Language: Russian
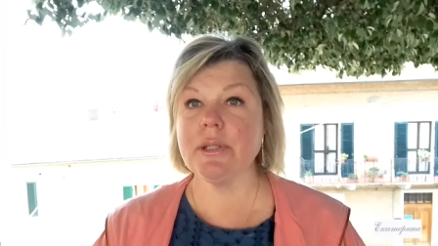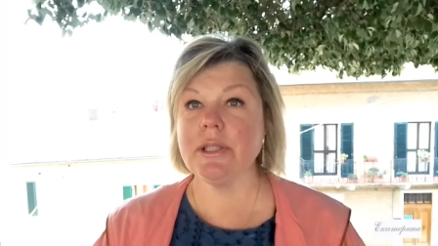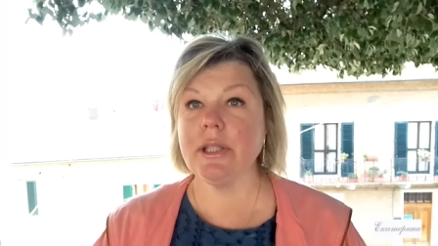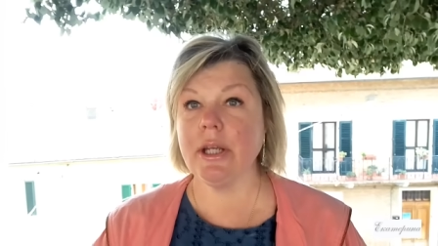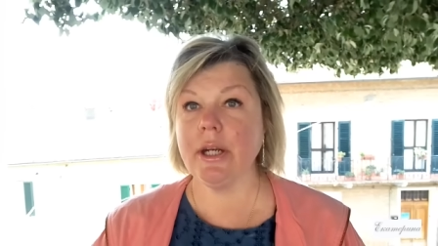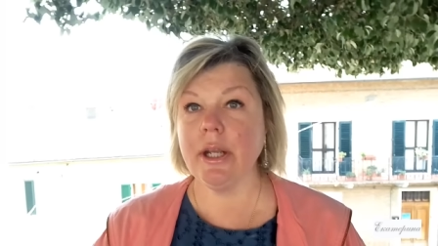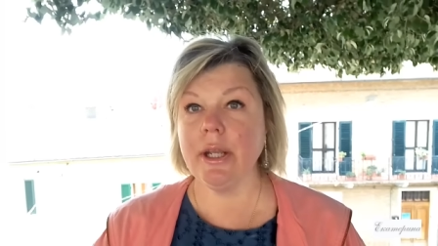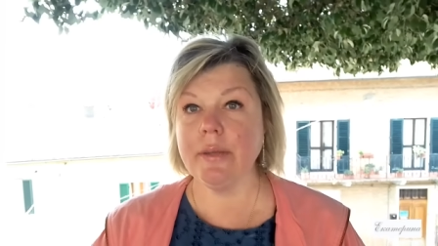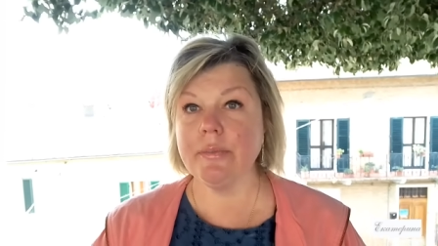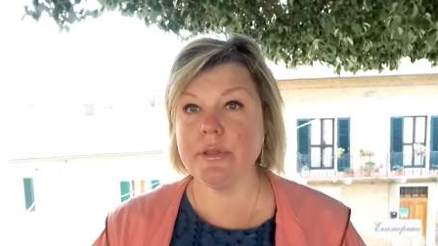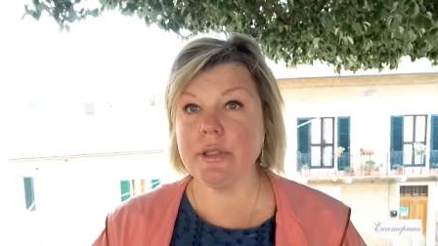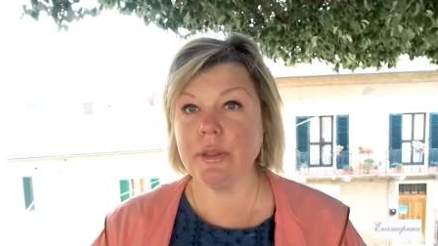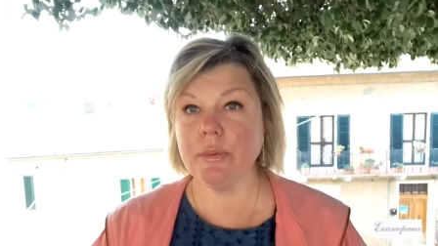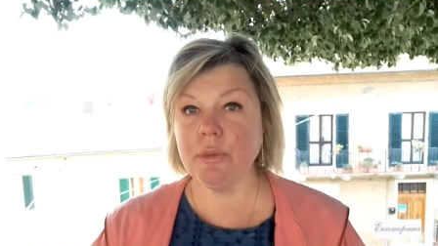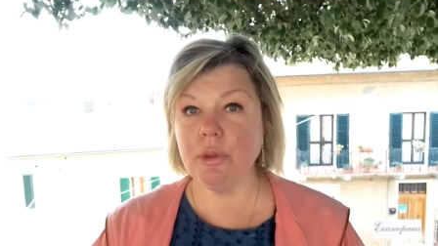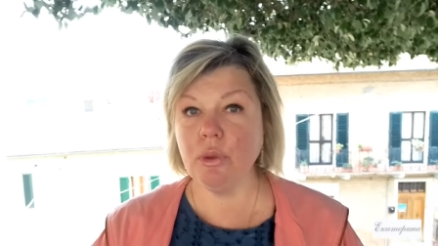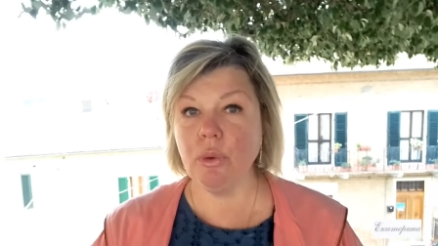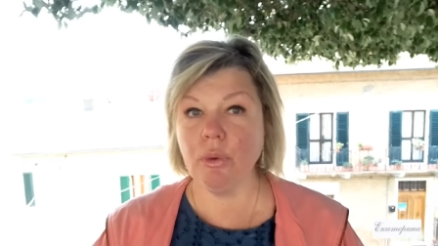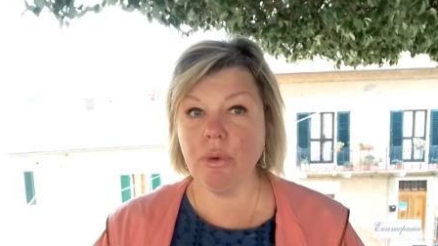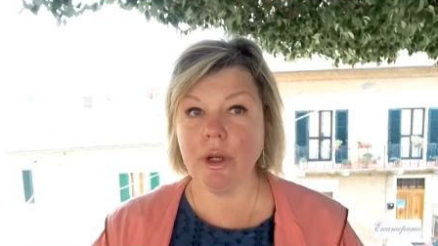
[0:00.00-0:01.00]
Мы стараемся
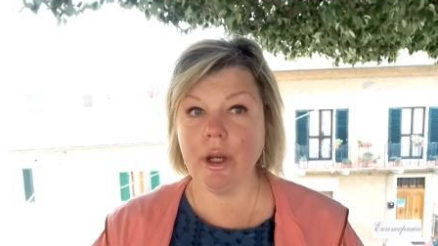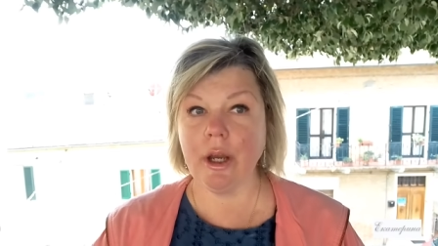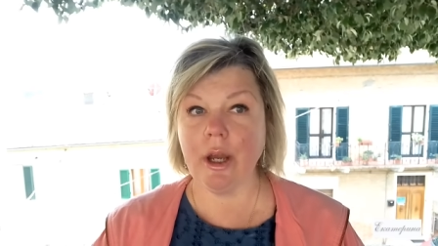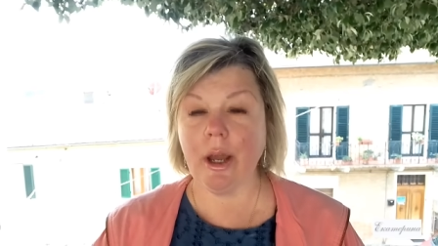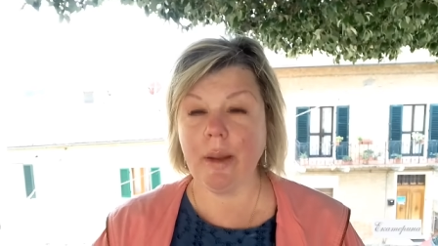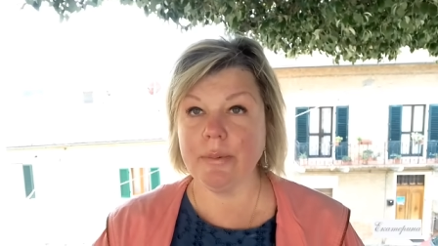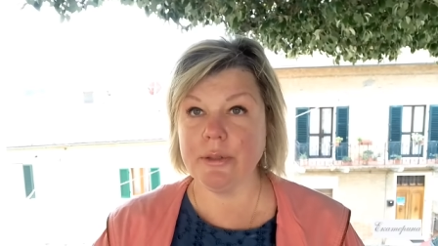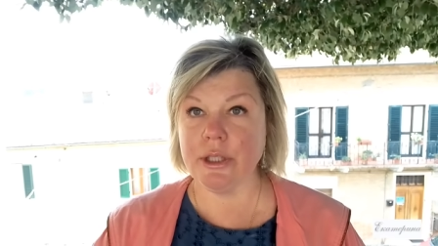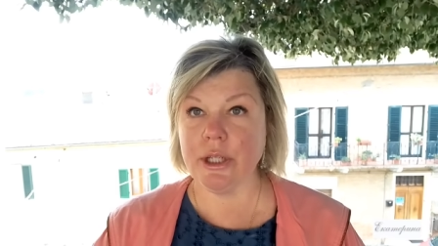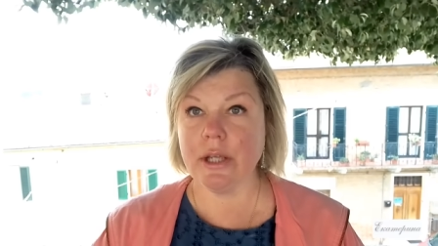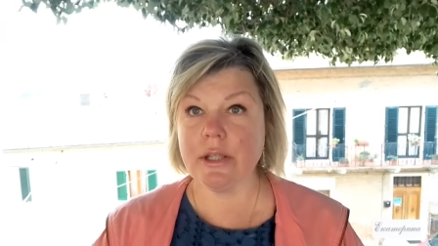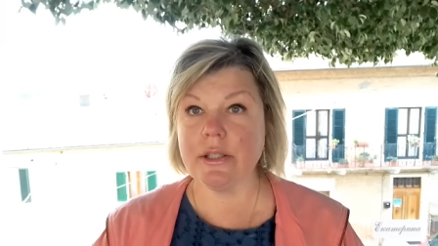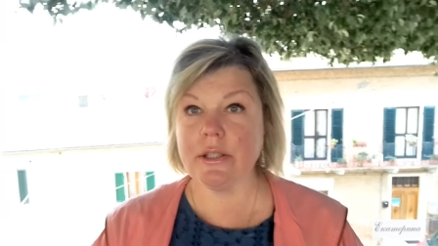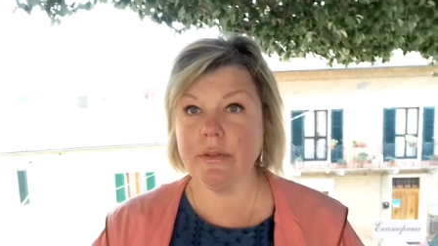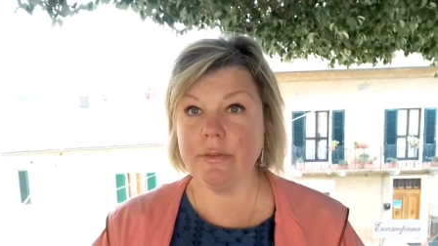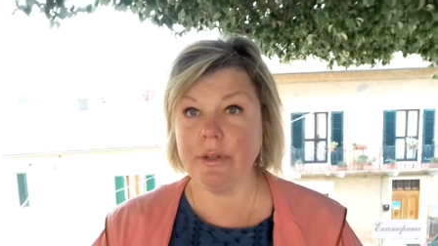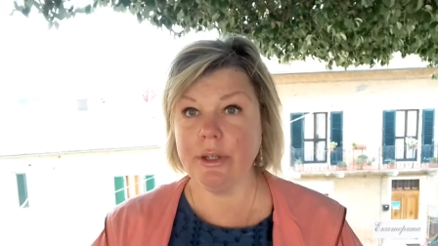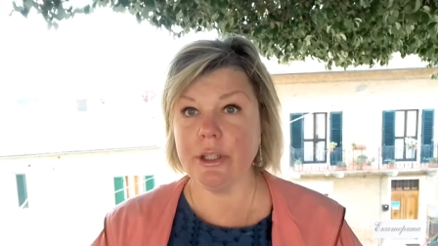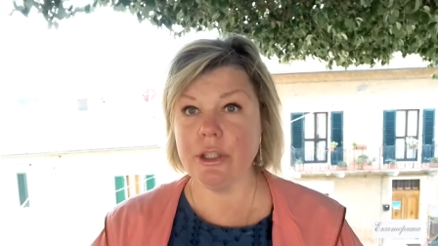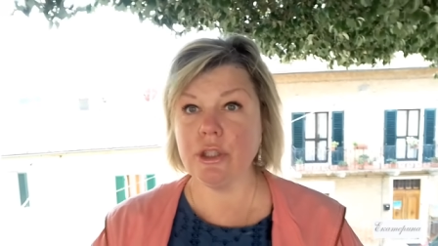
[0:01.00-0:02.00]
много
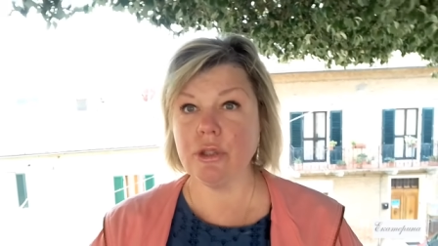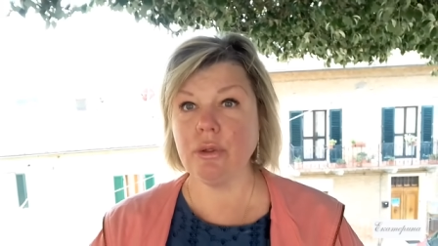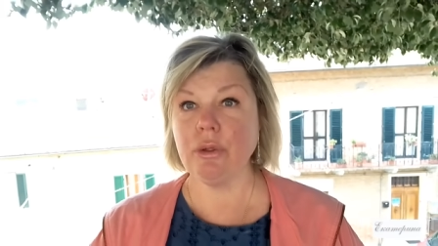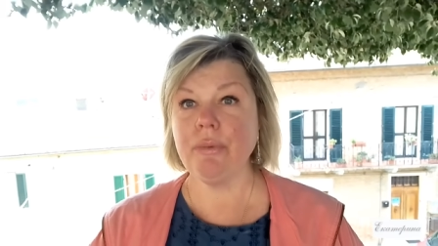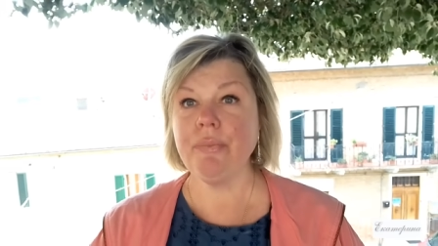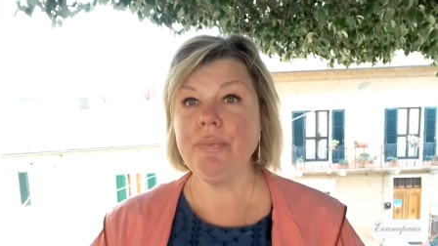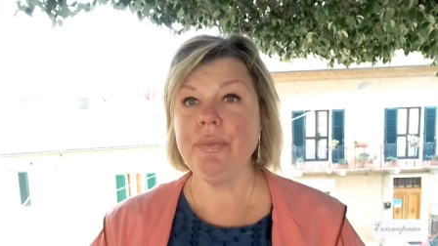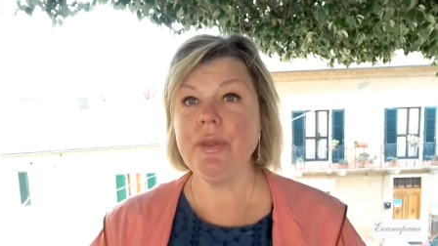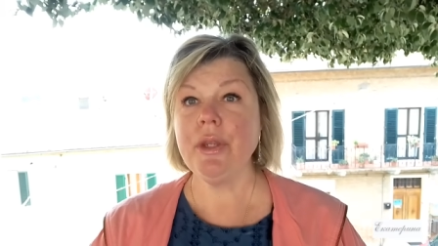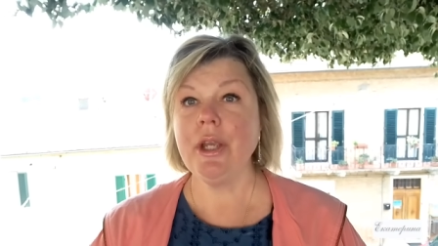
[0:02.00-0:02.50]
общаться в личку,